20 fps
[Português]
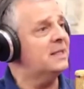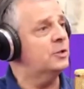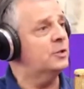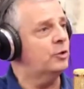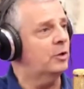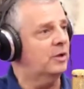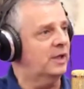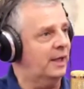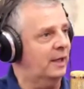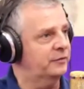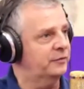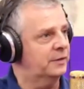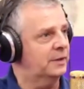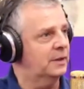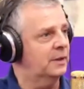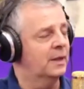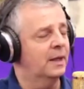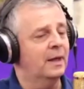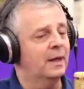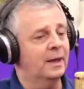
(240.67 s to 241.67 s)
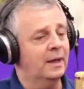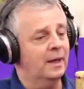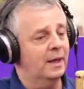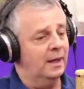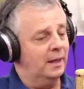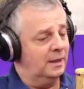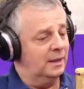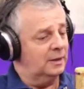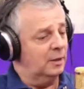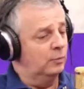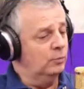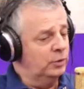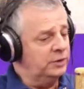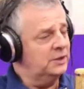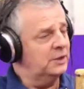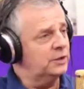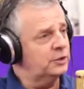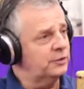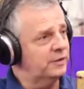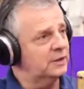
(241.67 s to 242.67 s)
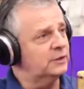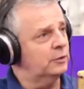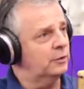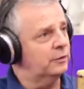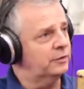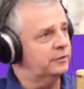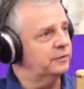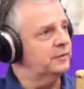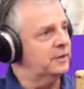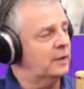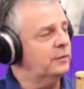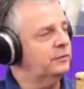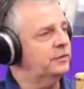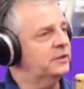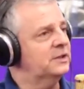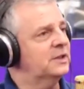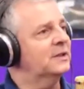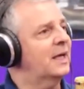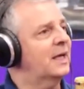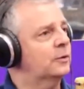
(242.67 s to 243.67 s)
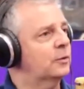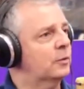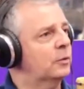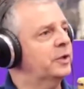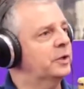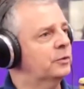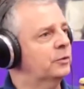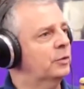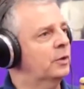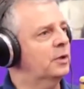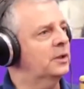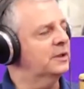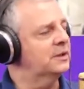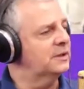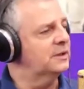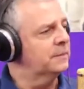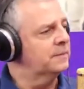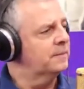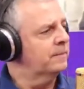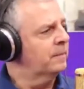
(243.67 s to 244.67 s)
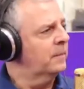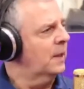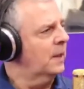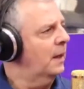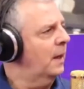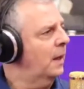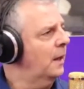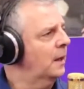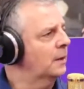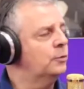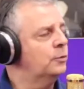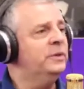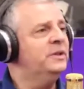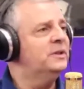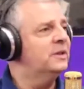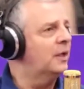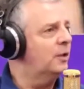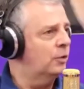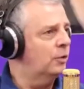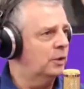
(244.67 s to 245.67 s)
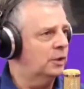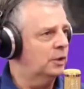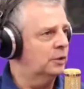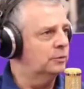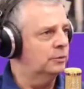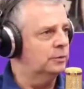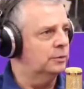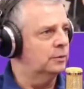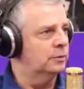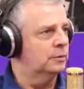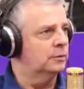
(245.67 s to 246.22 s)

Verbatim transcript: geográfica. Então, muitas vezes eu tenho visitado corretores ah, do interior do,